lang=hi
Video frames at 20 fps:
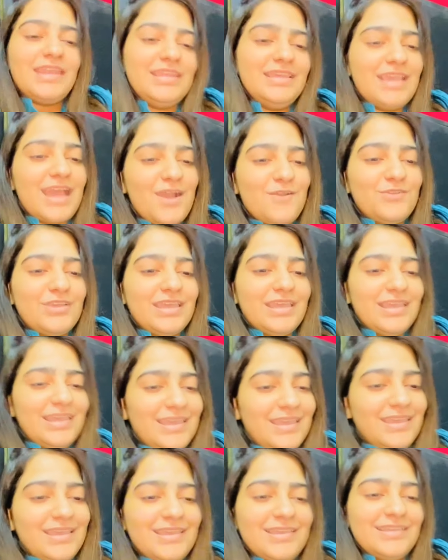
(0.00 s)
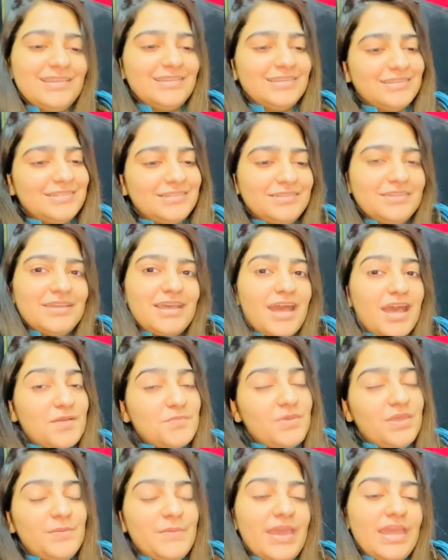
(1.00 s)
नहीं आऊंगी
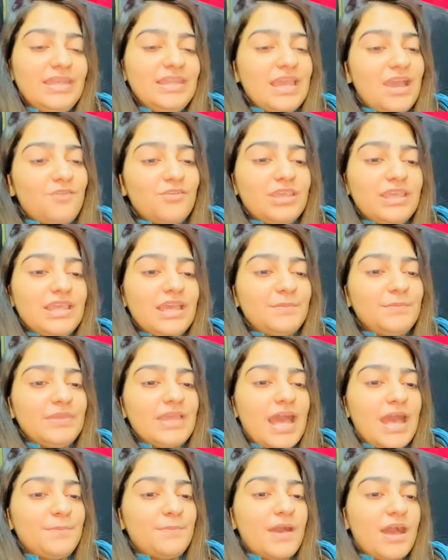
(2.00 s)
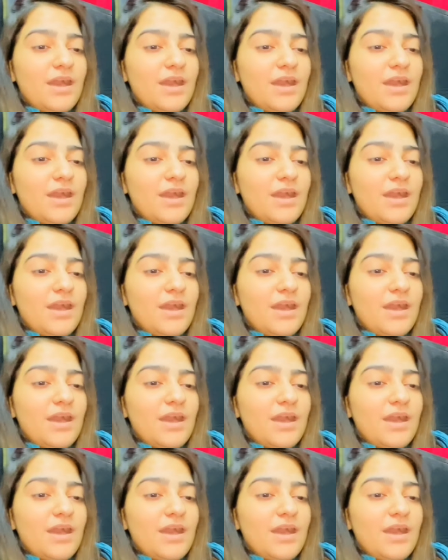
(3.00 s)
अभी मैं नहीं आऊंगी अभी आप